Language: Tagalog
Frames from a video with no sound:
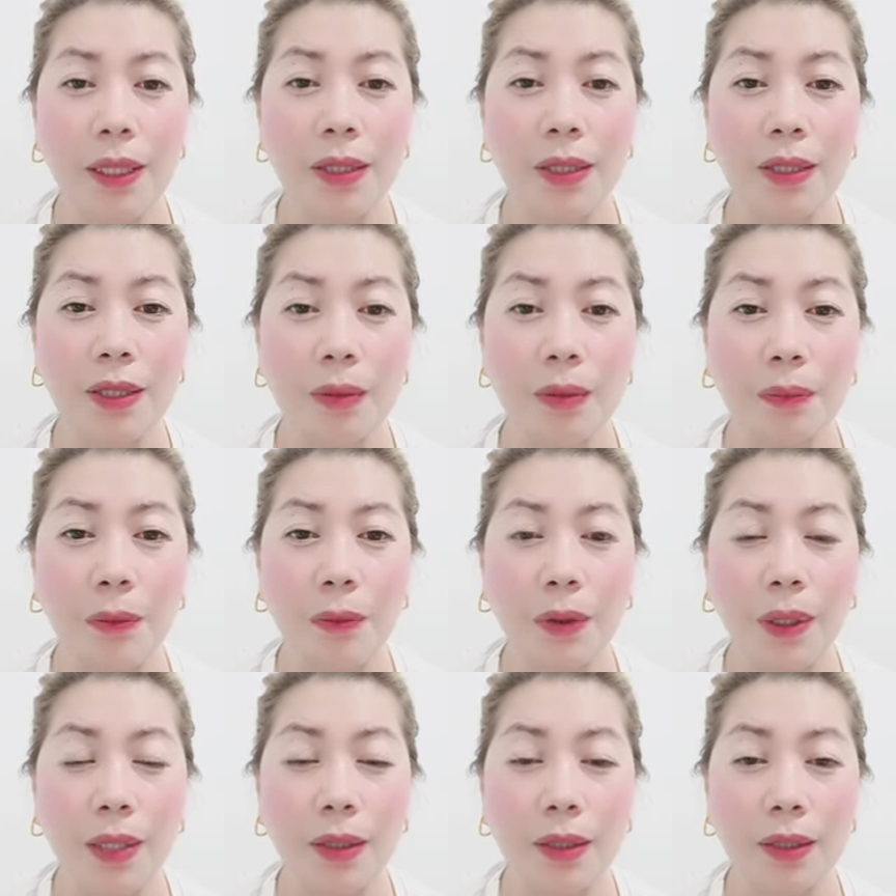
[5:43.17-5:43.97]

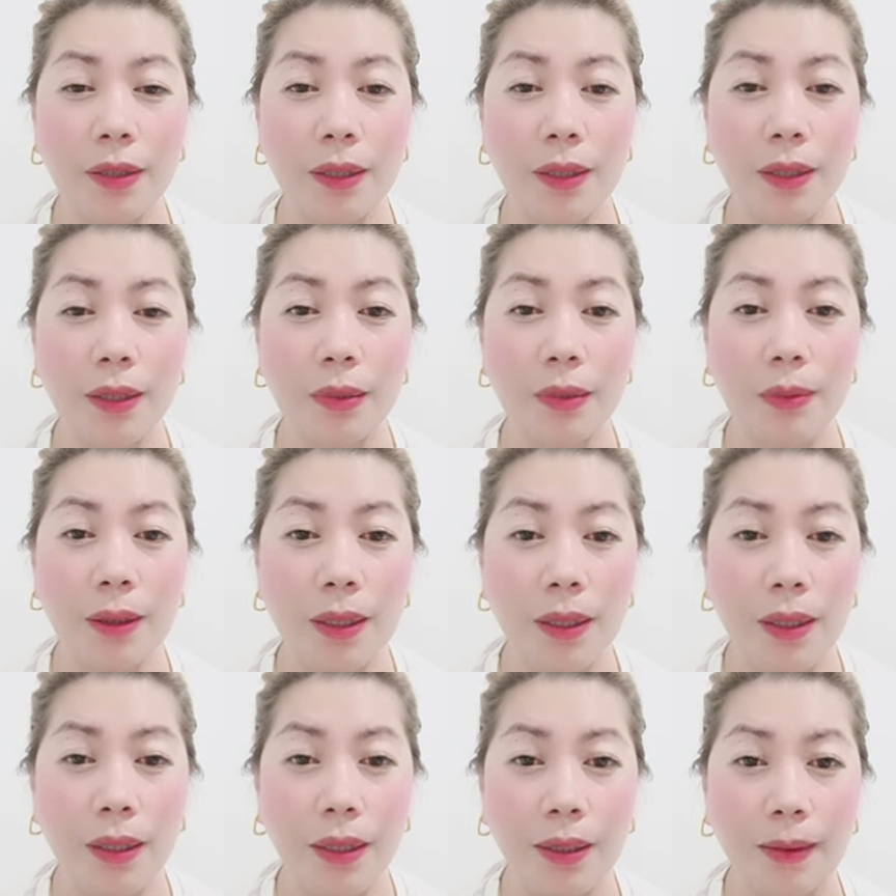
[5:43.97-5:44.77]
Tanging mga
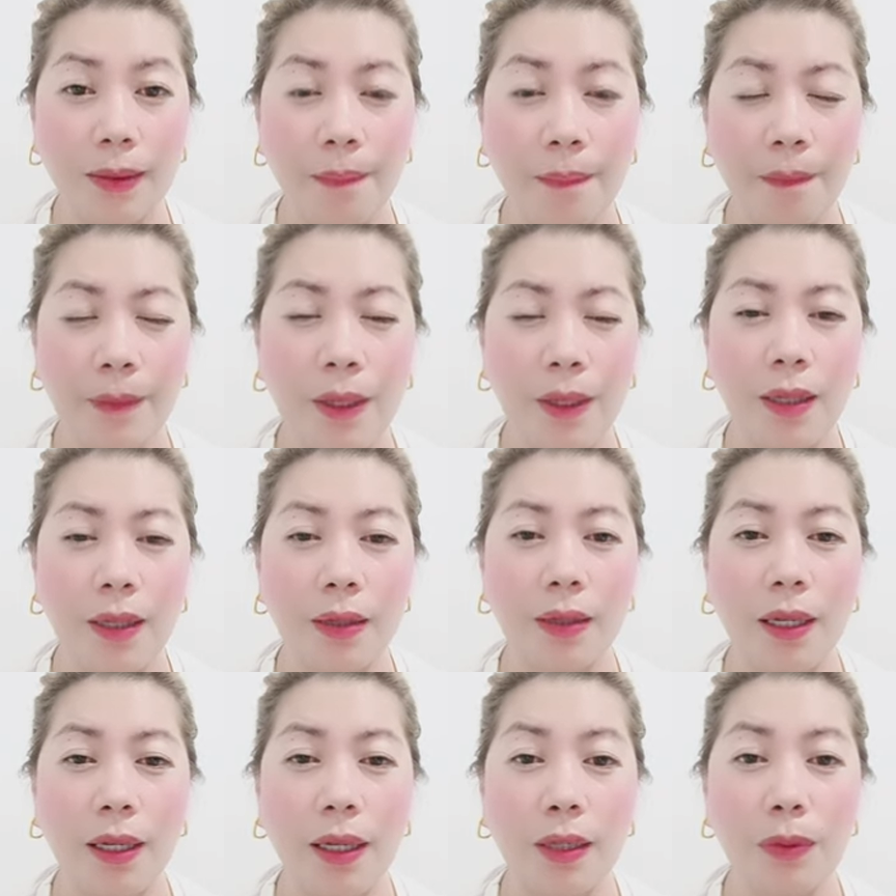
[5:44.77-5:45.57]
bisita lang
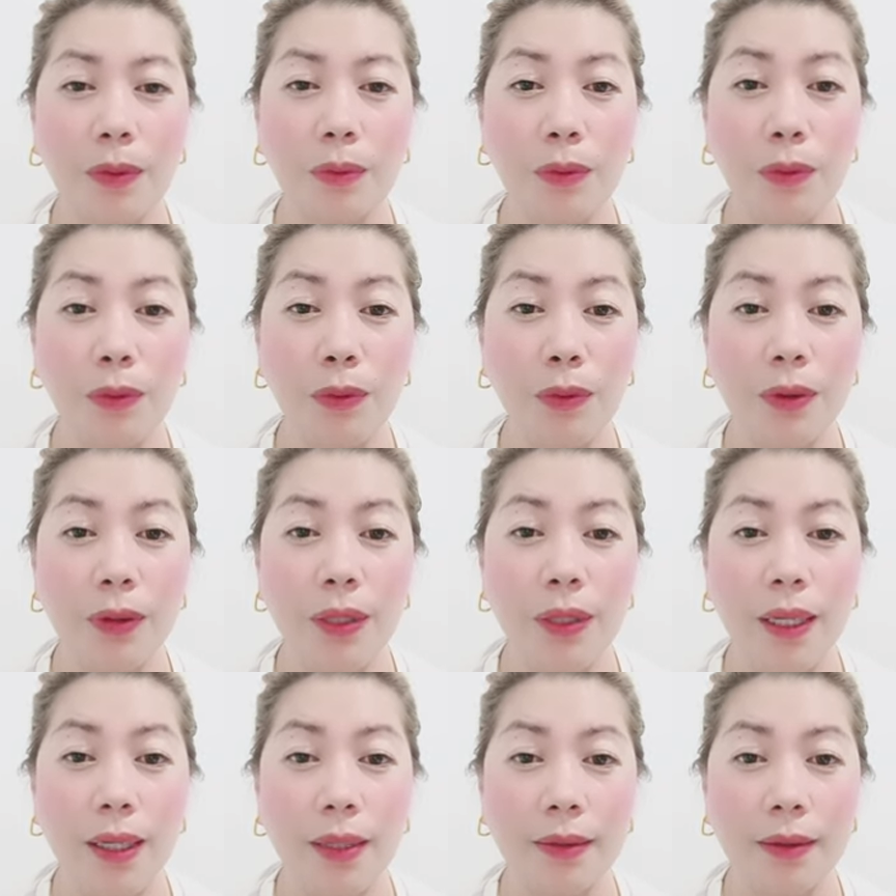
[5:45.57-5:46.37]
ang
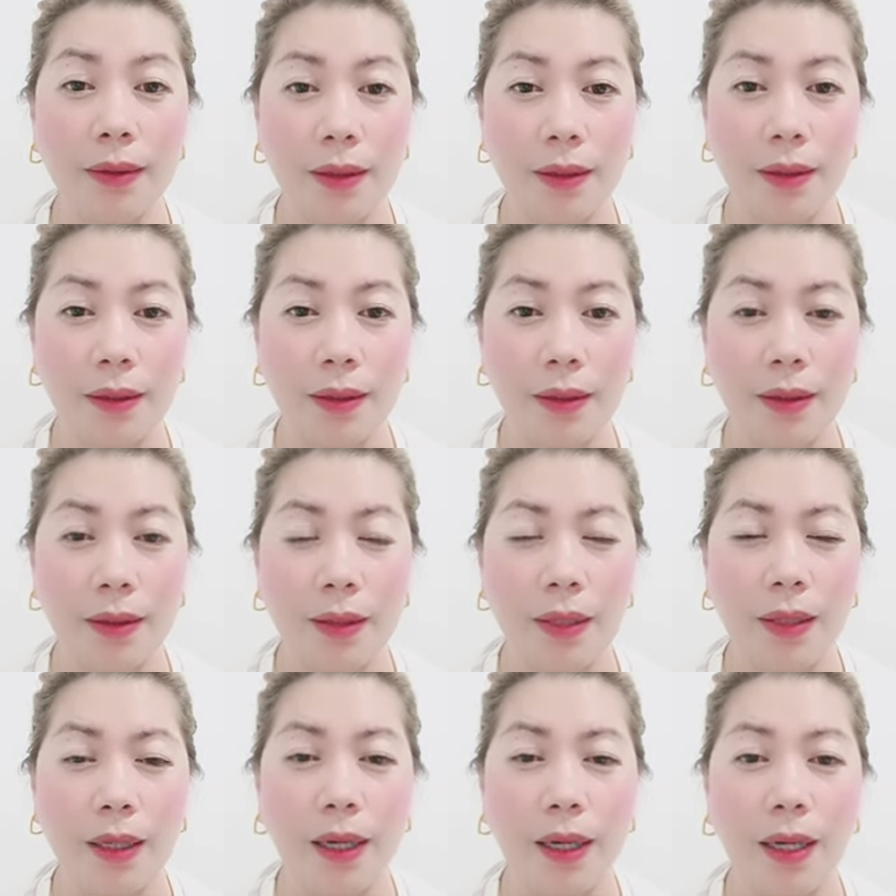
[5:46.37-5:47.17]
magsusuot nito
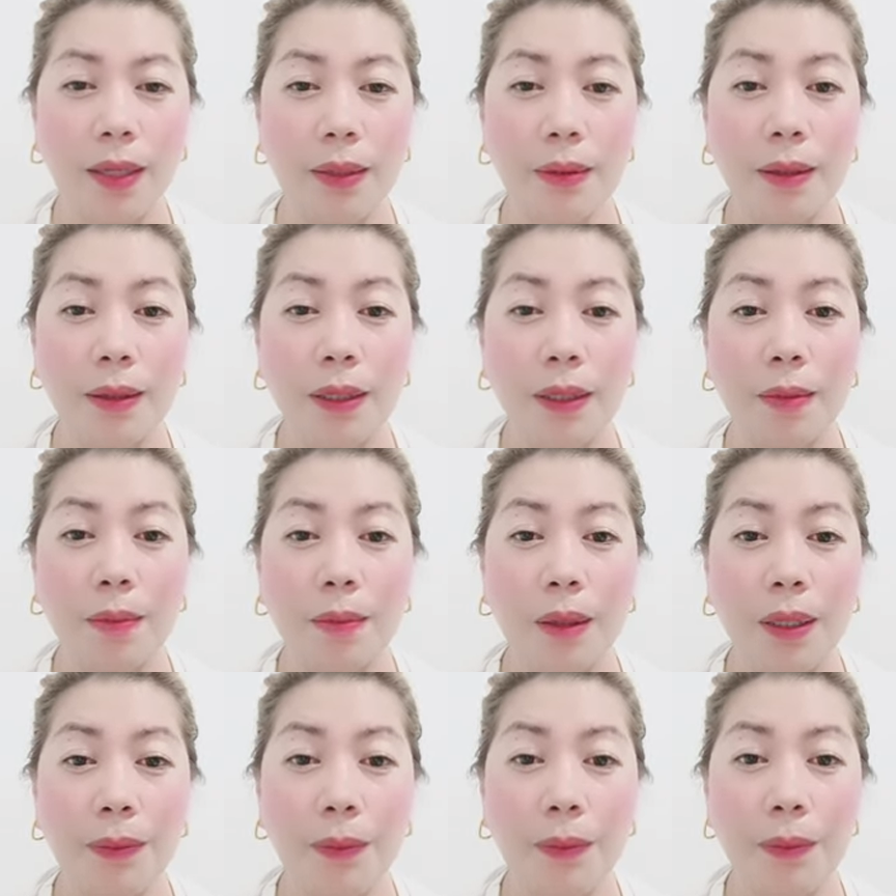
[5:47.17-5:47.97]
upang
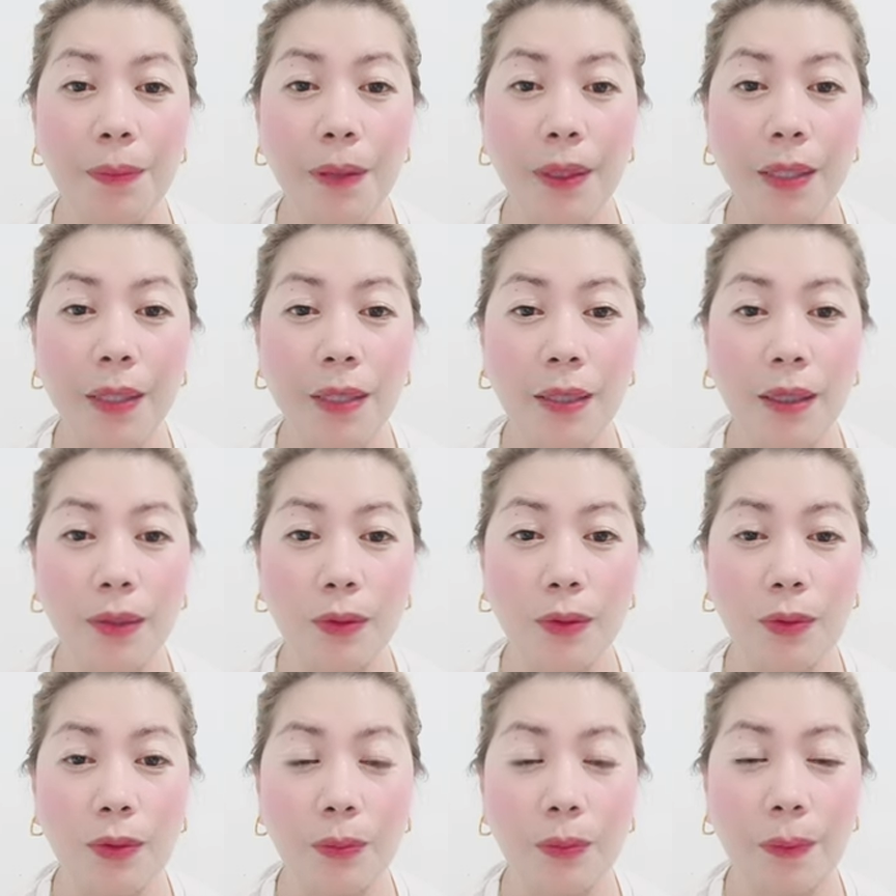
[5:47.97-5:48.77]
hindi nila
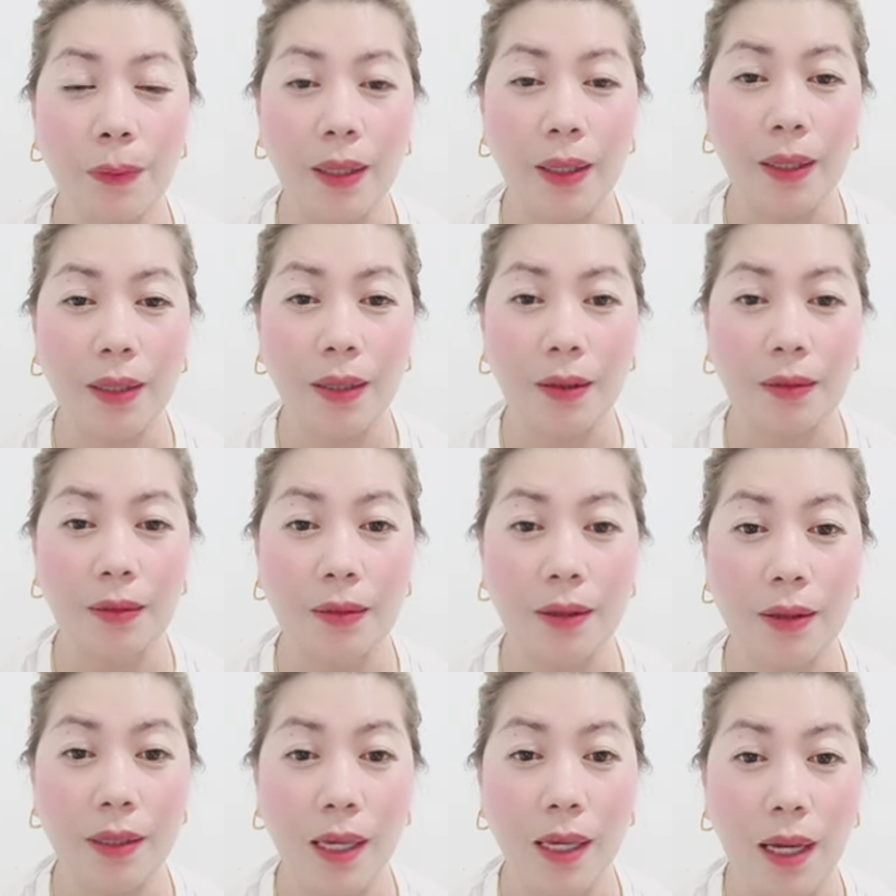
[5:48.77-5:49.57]
masuot
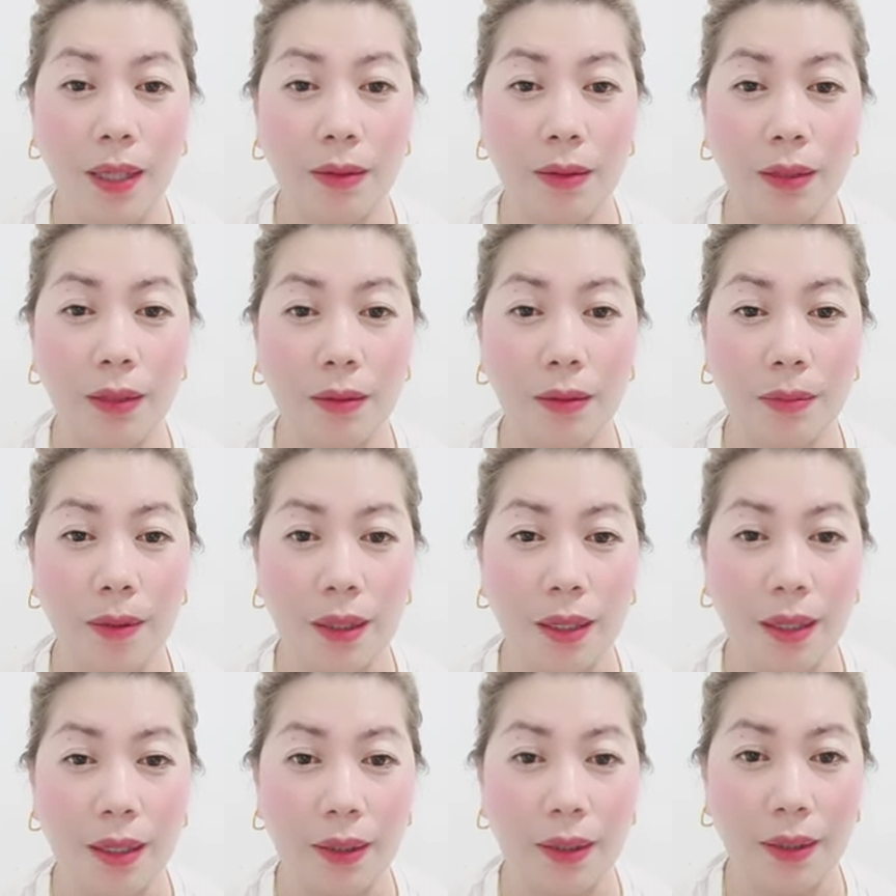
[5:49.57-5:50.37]
ang
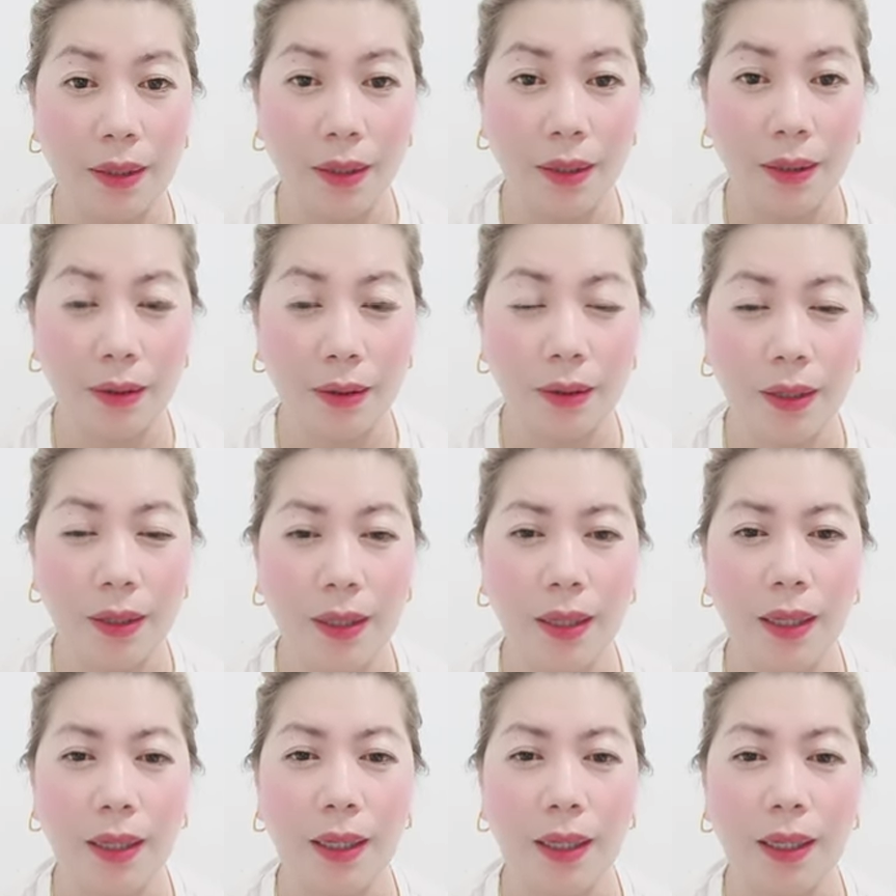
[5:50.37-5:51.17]
tsinelas na
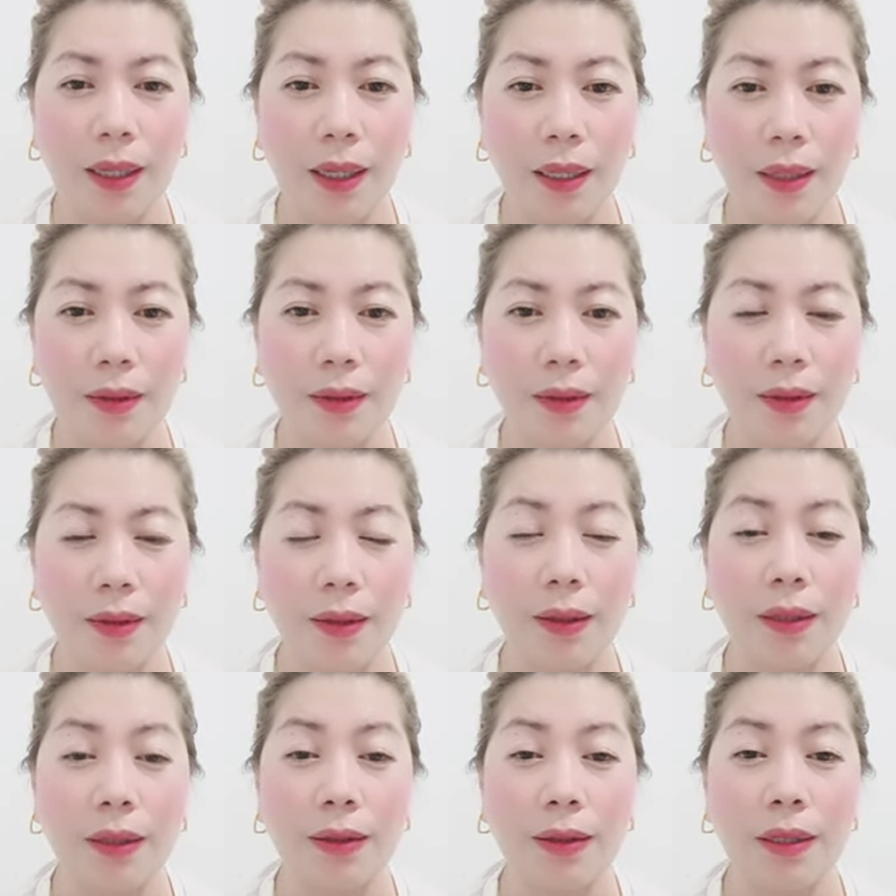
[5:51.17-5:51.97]
ginagamit na ninyo.